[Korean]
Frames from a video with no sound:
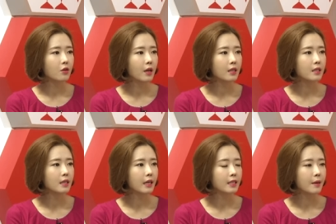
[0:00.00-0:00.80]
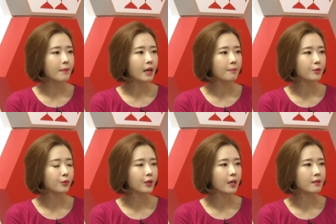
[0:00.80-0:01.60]
청약 시장에 찬바람을
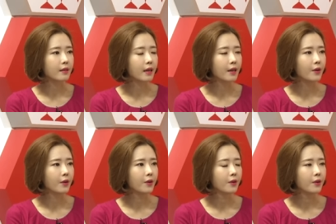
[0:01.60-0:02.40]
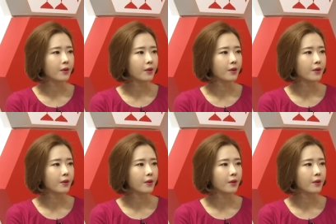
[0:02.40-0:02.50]
불게 했을까요? 네,